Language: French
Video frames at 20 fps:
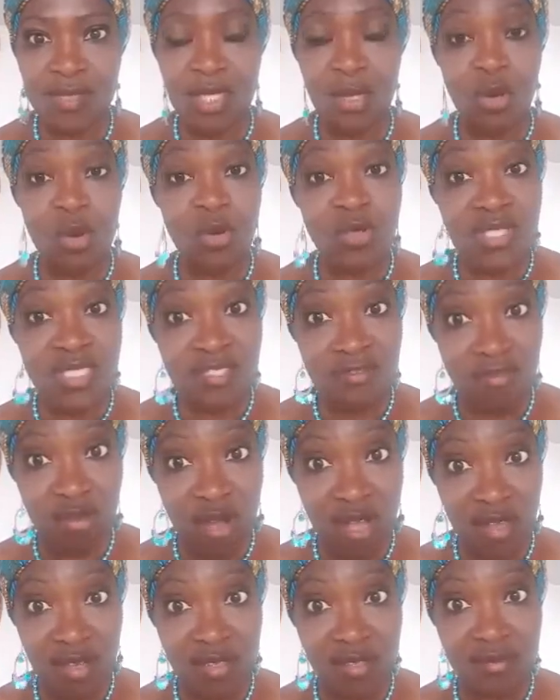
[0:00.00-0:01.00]
Côte
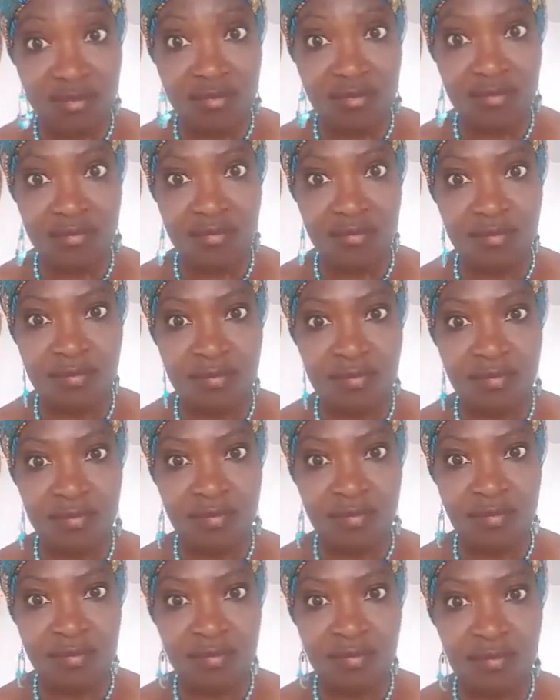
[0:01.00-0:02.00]
d'Ivoire,
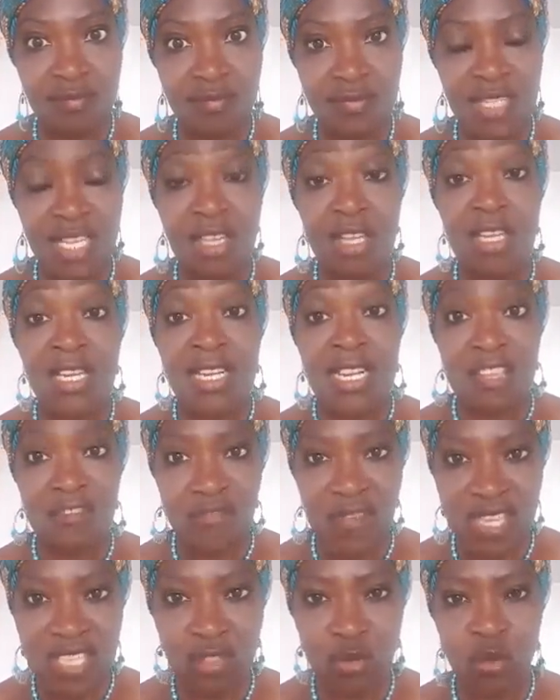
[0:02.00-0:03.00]

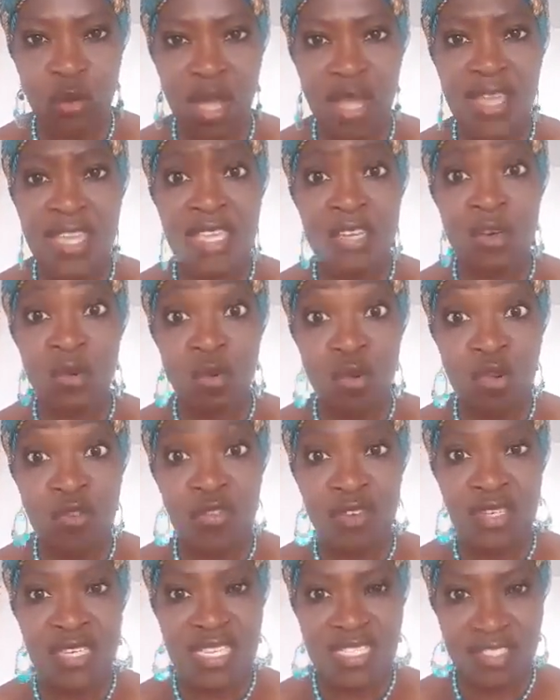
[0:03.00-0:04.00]
réveille-toi et
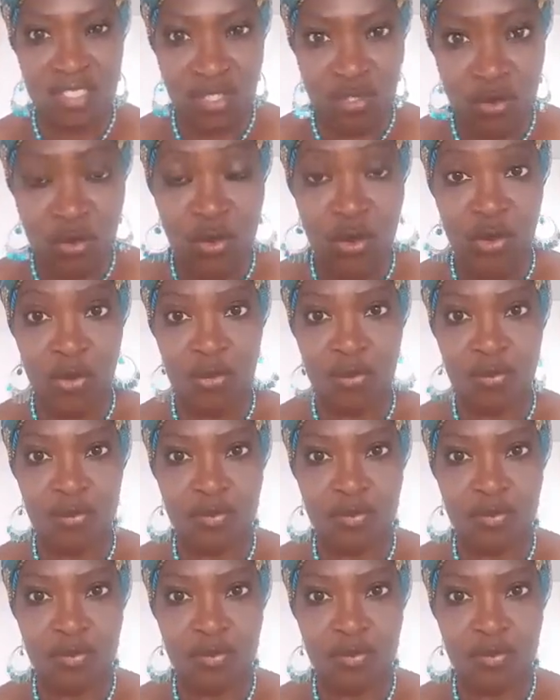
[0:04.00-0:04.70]
ouvre les yeux.